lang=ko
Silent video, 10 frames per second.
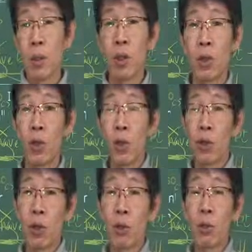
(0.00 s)
여러분
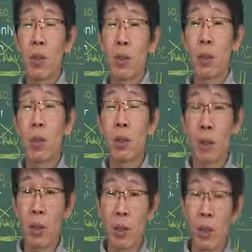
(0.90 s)
머릿속에 얼마나
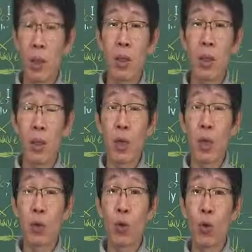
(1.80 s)
기억돼 있느냐에
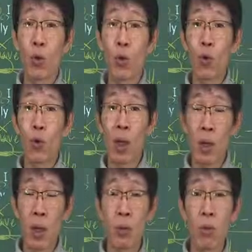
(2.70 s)
따라서 조금만
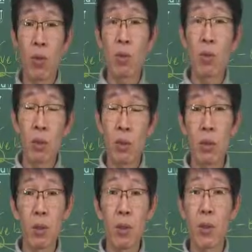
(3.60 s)
각도를
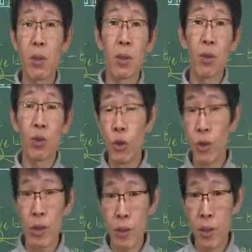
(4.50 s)
그 틀어서
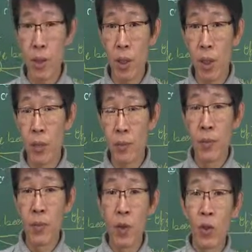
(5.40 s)
출제를 했을 때
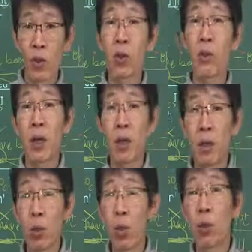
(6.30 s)
출제
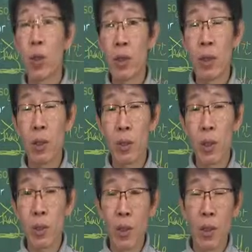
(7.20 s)
방향을 돌려놨을 때
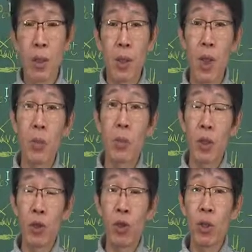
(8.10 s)
여러분이 답을
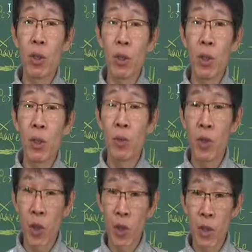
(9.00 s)
맞을 수 있느냐
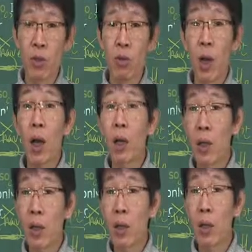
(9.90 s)
없느냐 하는 것과
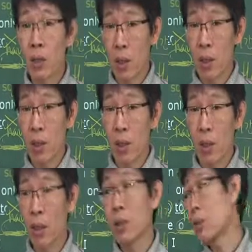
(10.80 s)
관계가 있다
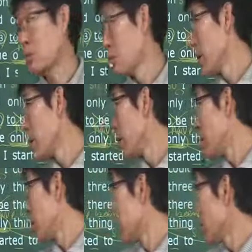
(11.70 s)
아, 하는 겁니다.
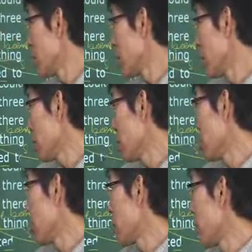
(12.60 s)
그래서 이게 이제
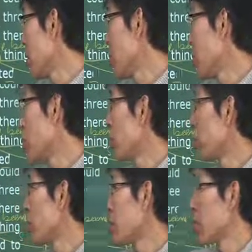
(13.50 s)
여러분한테 이런 부분이
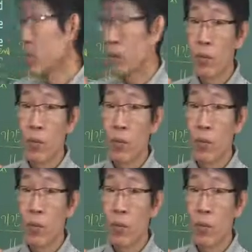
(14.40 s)
여러분한테는